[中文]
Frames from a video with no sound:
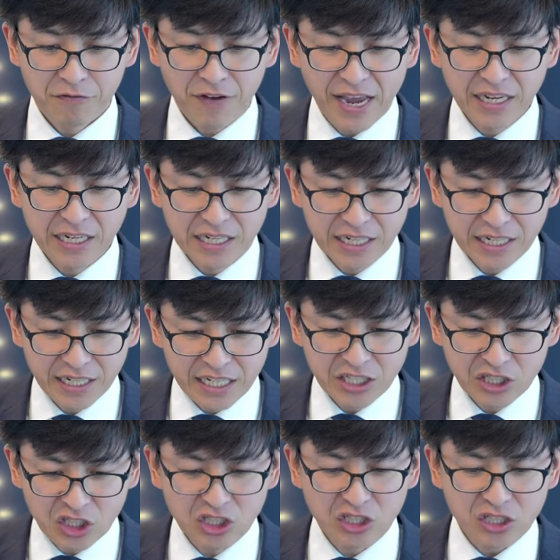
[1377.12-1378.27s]
凡立
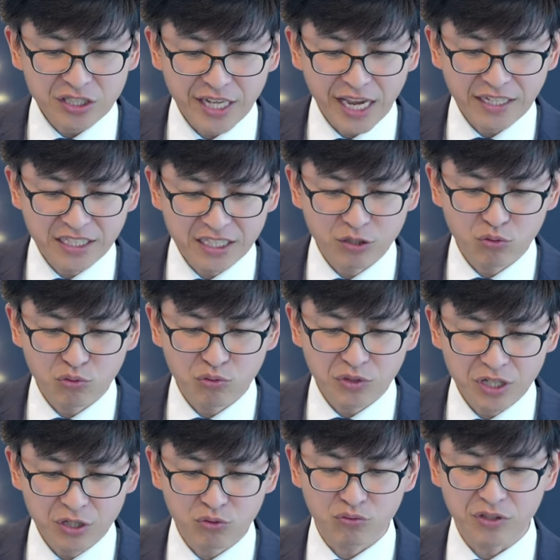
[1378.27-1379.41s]
志在基督
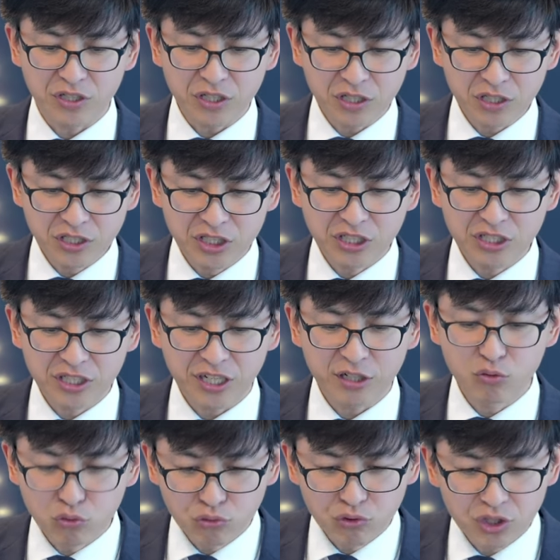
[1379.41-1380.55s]
耶稣里敬
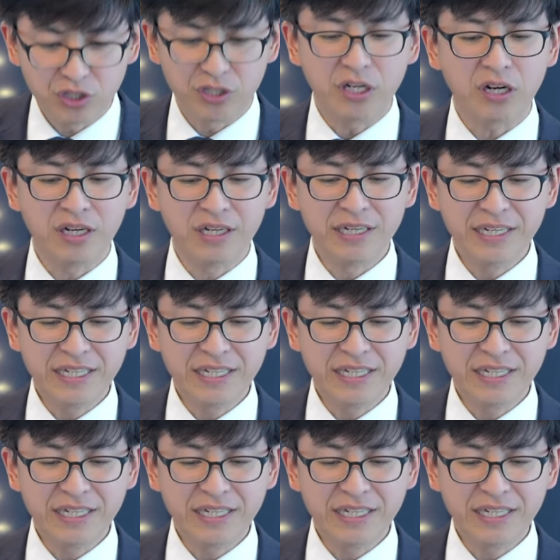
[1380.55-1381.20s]
虔度日的，